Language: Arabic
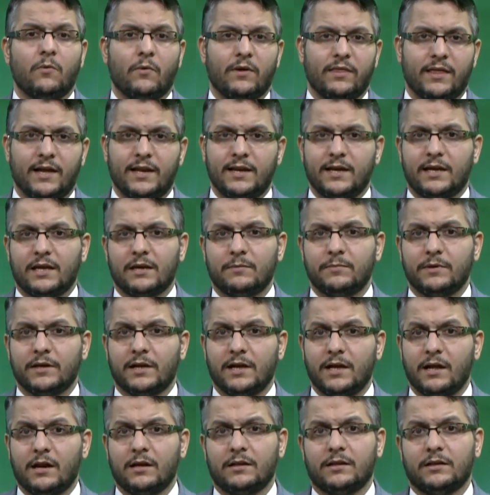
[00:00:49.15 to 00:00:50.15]
وذلك
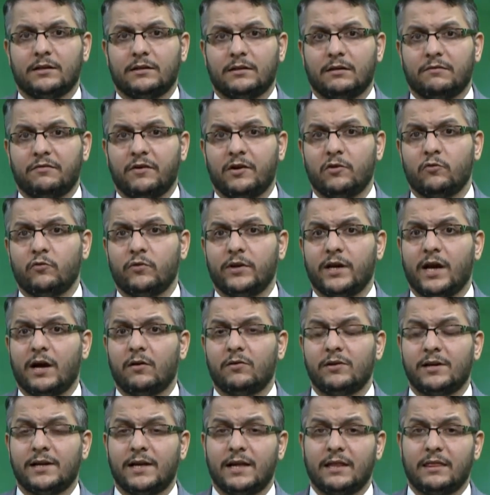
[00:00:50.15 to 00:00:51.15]
بغرض التفاكر
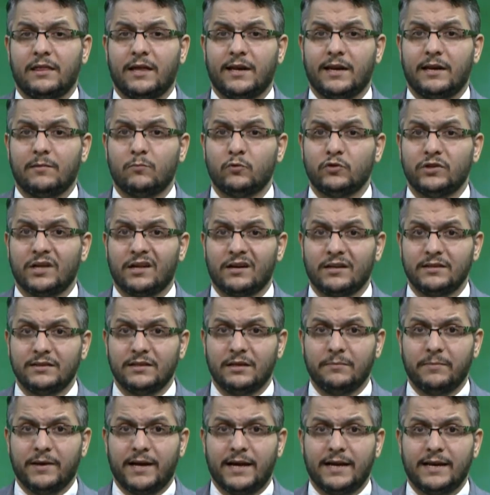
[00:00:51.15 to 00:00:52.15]
حول الآثار
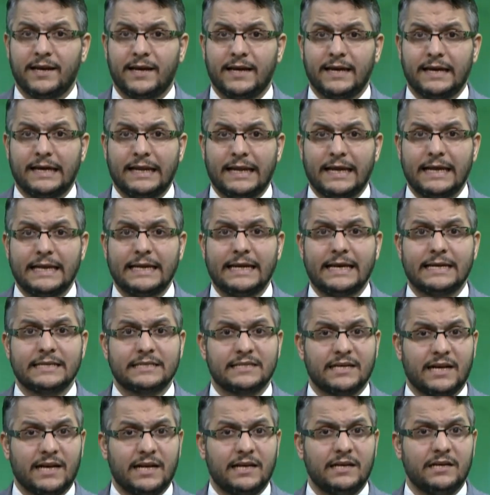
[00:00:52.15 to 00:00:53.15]
المترتبة على إعلان
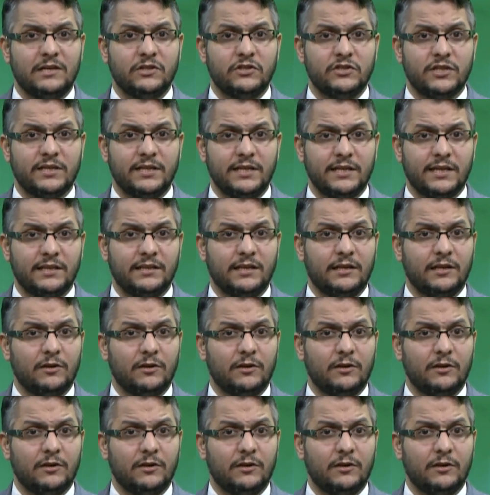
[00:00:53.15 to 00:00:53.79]
أسعار جديدة